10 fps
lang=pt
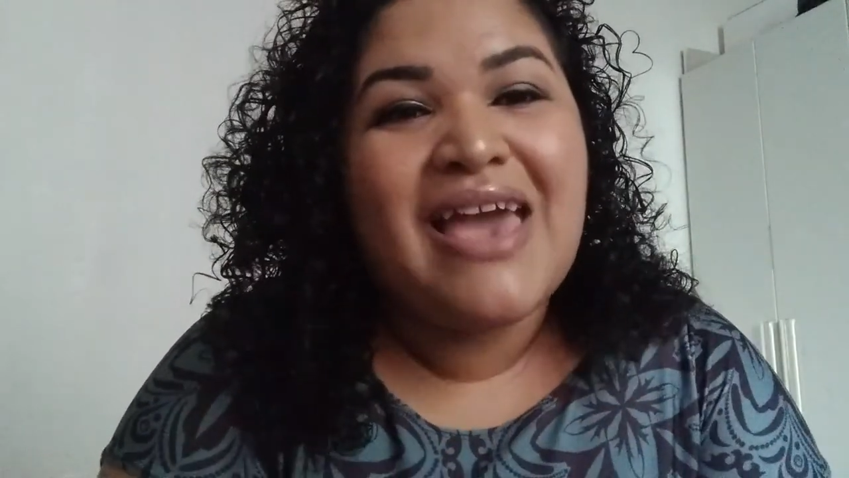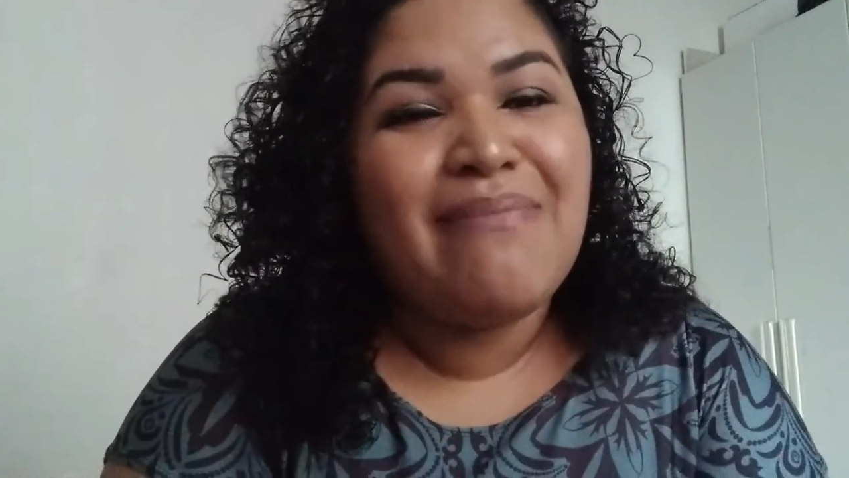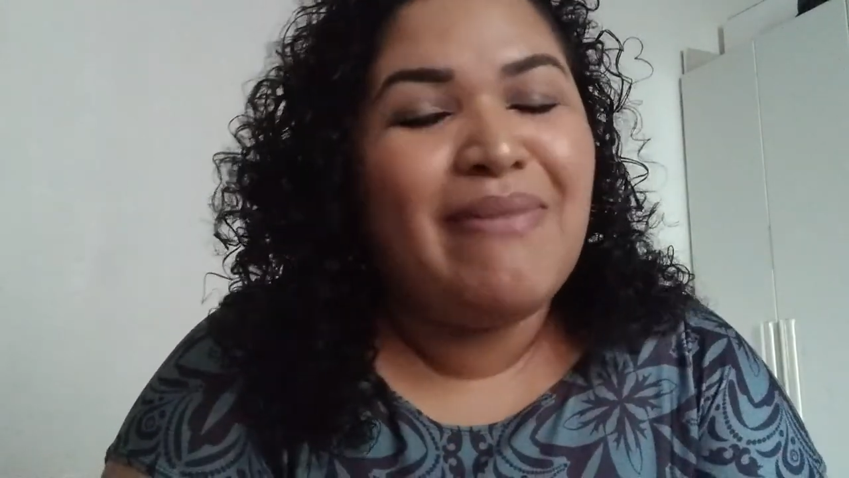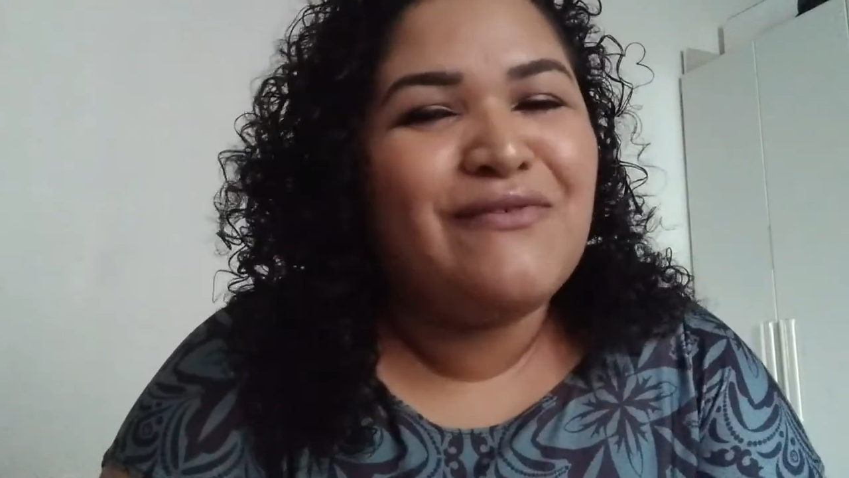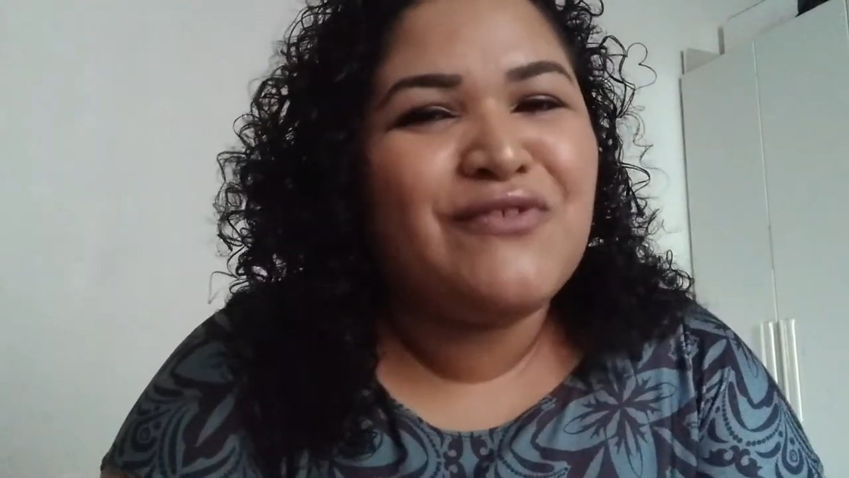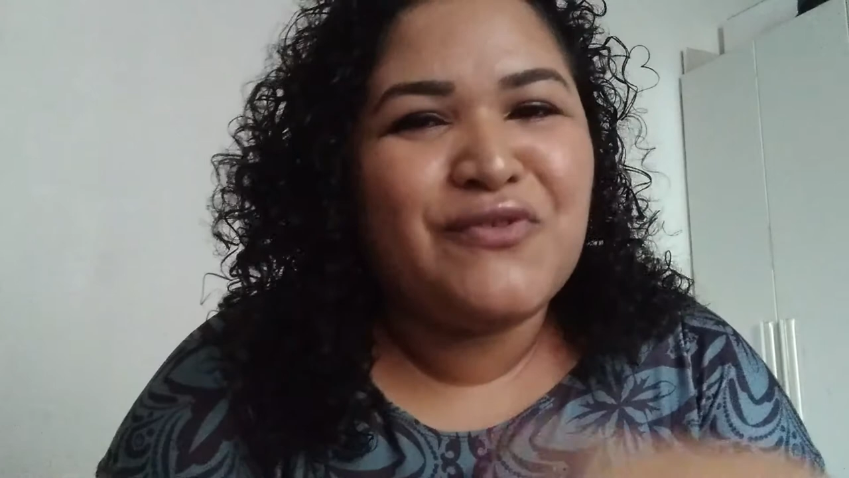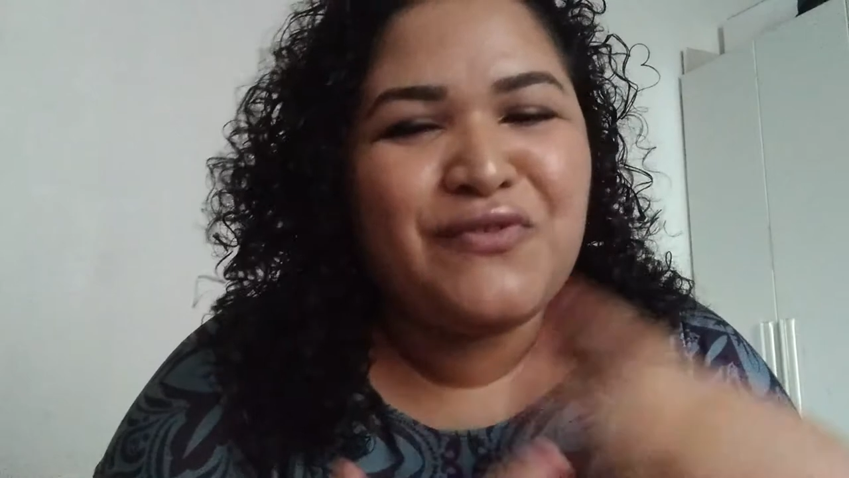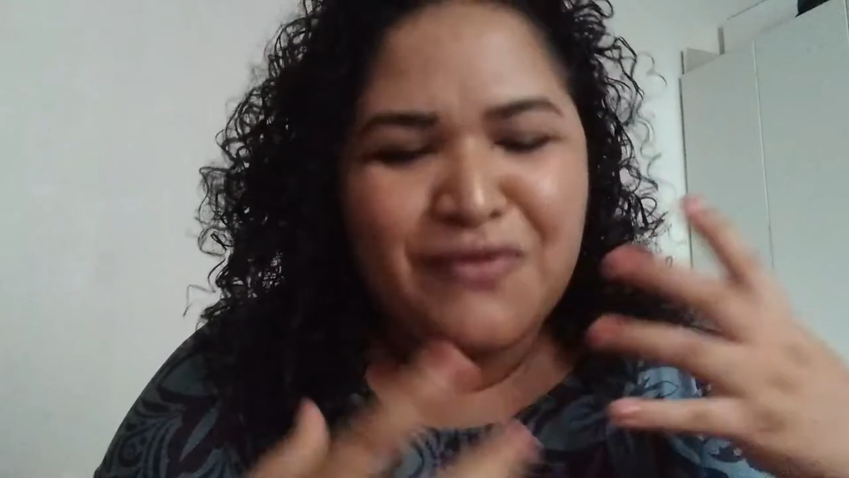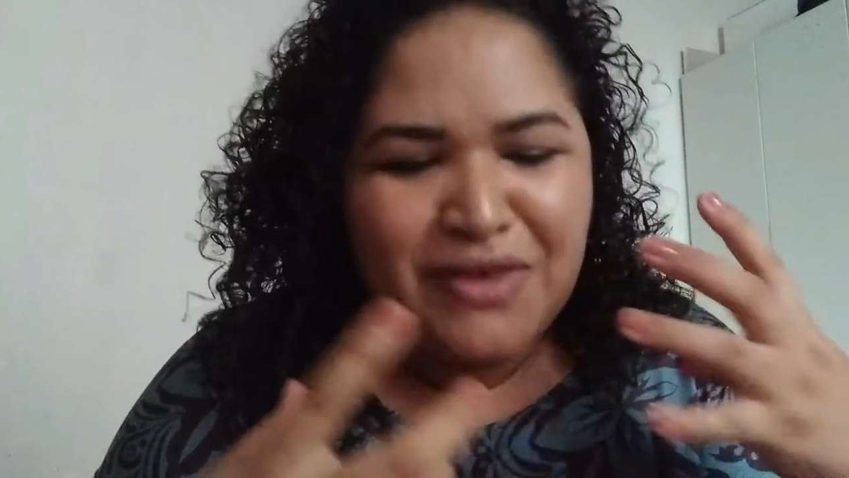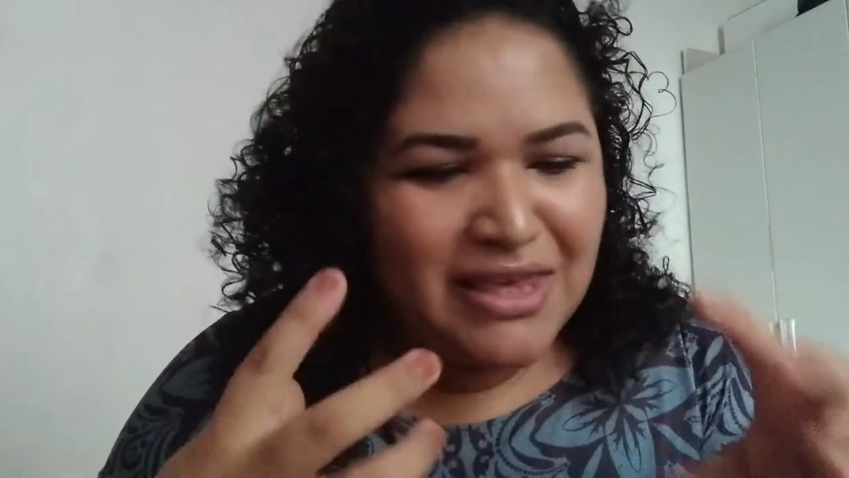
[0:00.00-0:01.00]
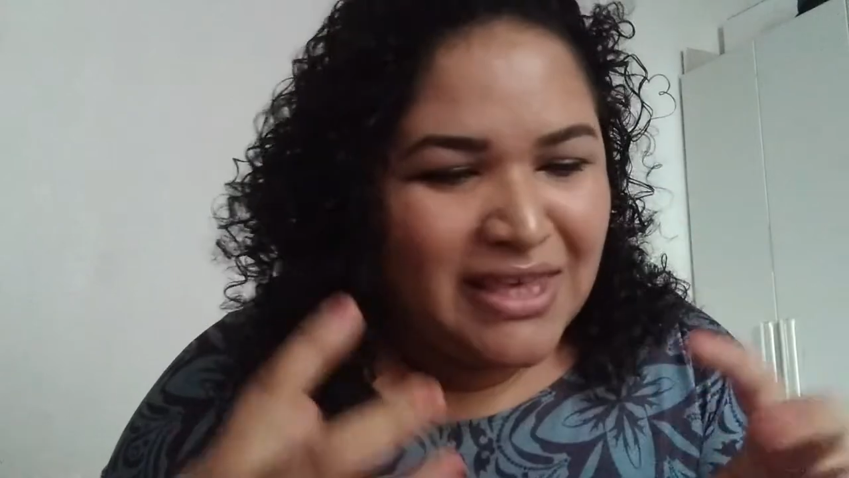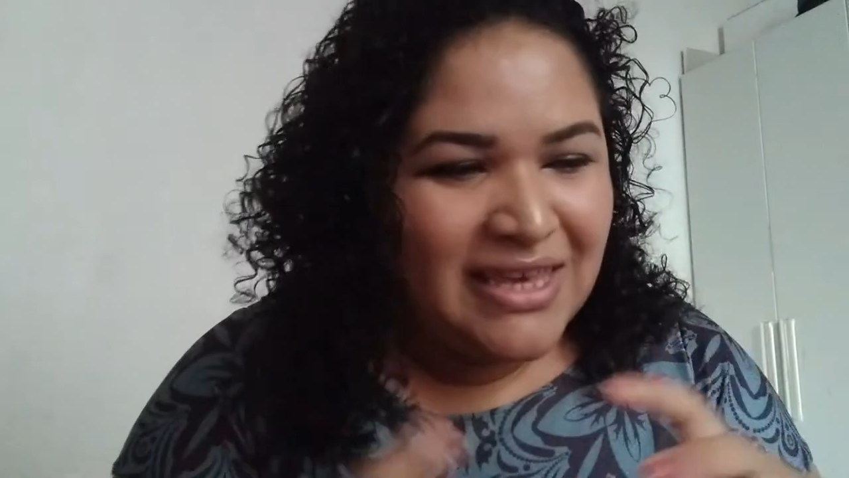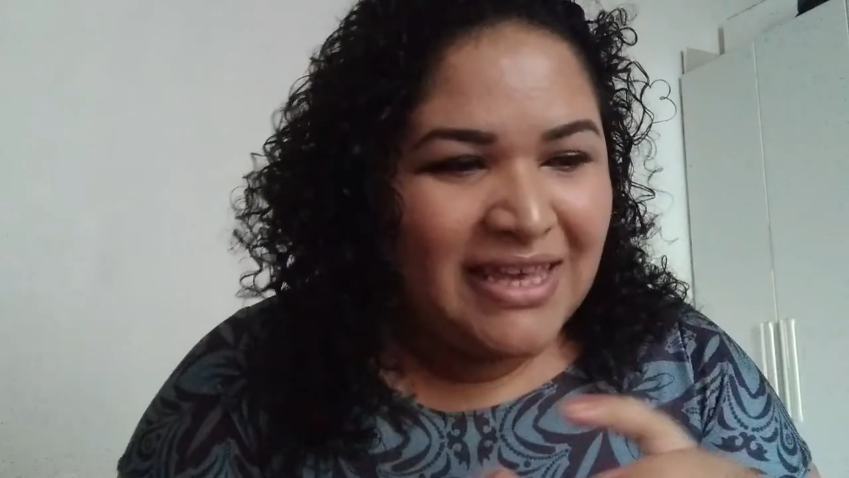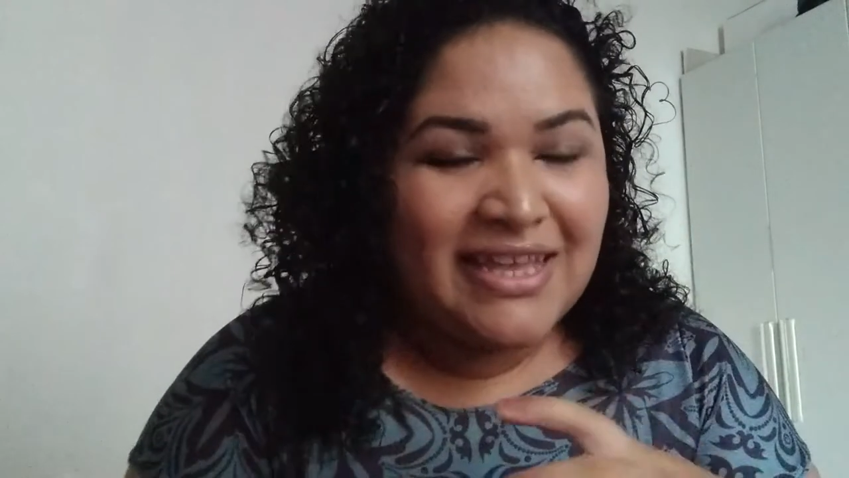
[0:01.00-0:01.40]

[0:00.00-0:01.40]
É bem fofinha,